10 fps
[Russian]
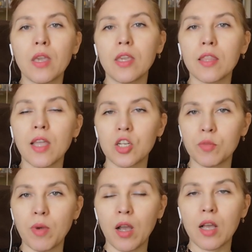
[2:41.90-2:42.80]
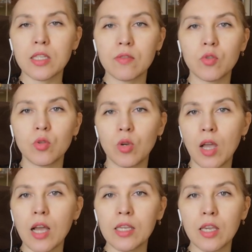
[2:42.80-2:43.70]
Я также показываю,
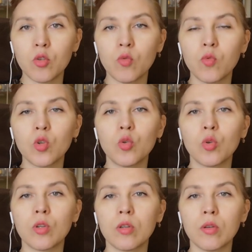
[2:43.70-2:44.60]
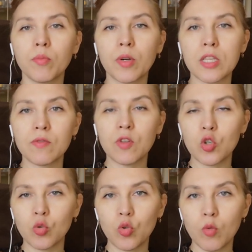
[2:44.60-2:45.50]
как я эту воду э,
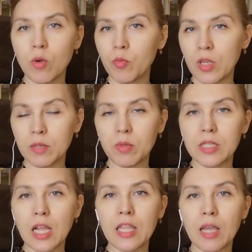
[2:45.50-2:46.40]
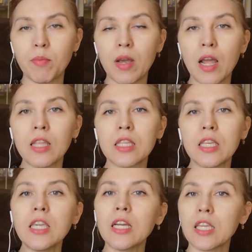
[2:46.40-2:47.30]
произвожу дома. У меня специальный аппарат
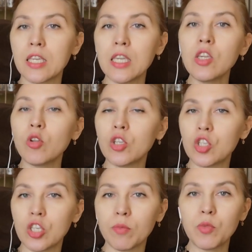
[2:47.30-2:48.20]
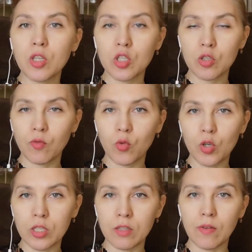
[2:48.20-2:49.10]
и какие ее лечебные
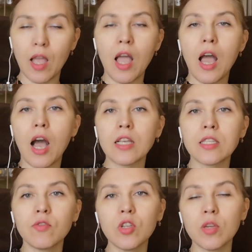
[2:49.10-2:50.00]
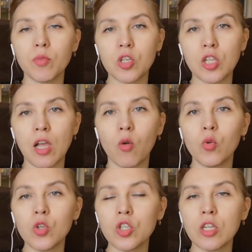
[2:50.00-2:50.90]
свойства. А сегодня пришла
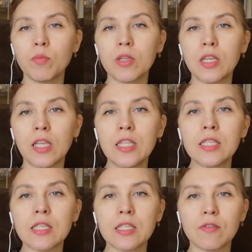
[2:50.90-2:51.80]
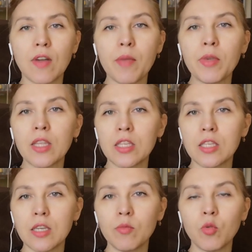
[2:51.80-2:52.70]
очередь поделиться с вами на
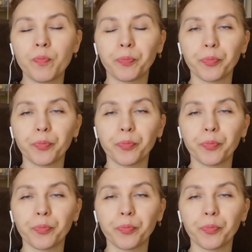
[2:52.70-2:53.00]
тему